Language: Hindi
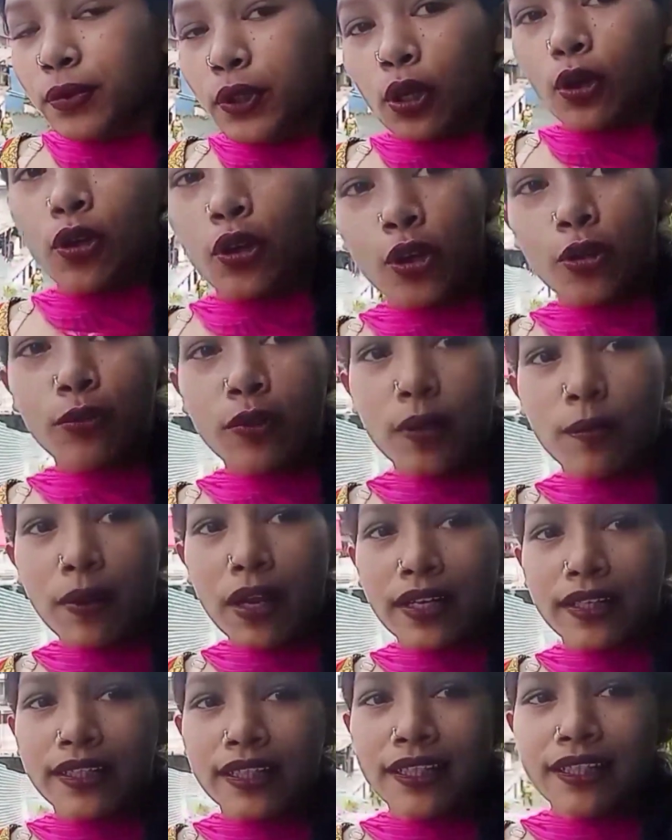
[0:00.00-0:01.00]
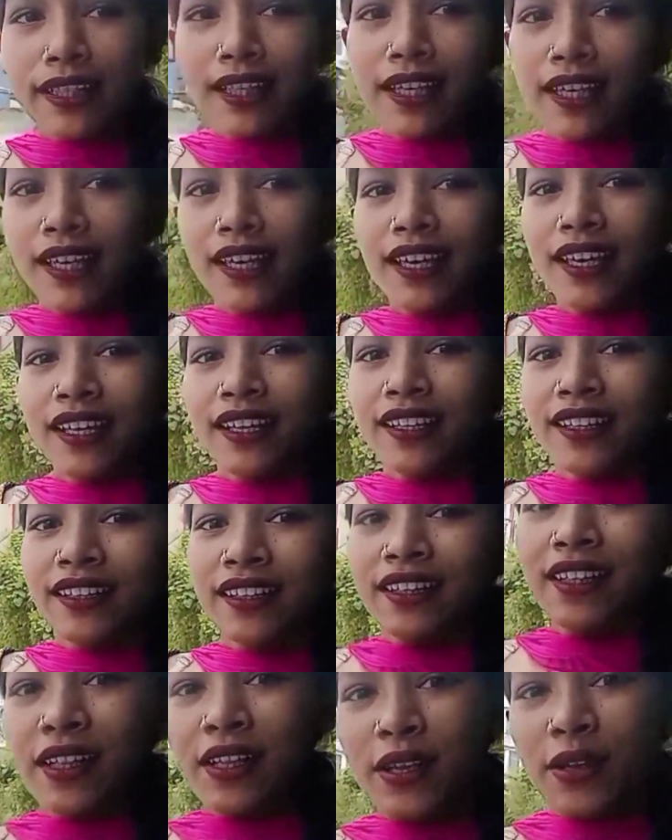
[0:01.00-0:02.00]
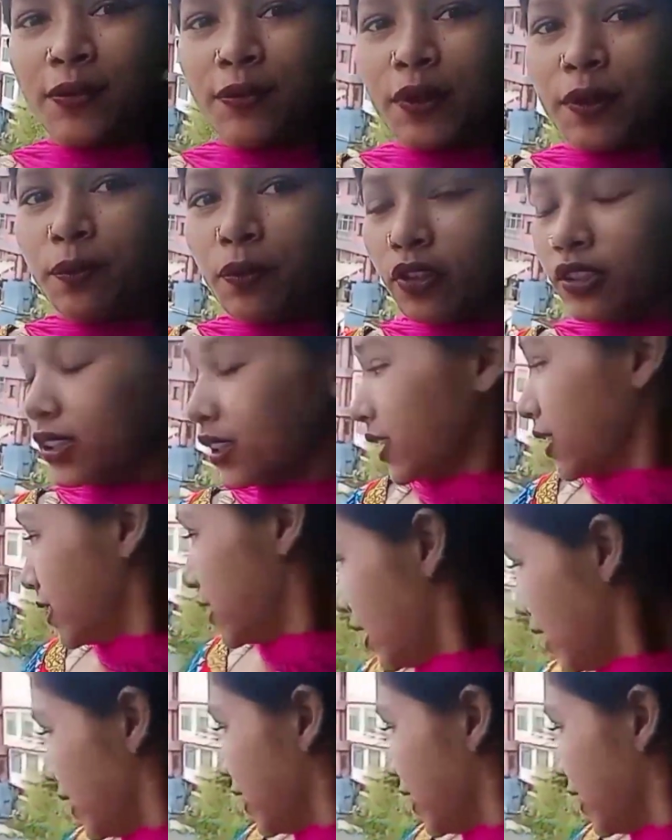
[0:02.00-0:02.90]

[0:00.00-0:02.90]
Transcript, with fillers: फिर ऑटो में बैठेंगे फिर पहुँचेंगे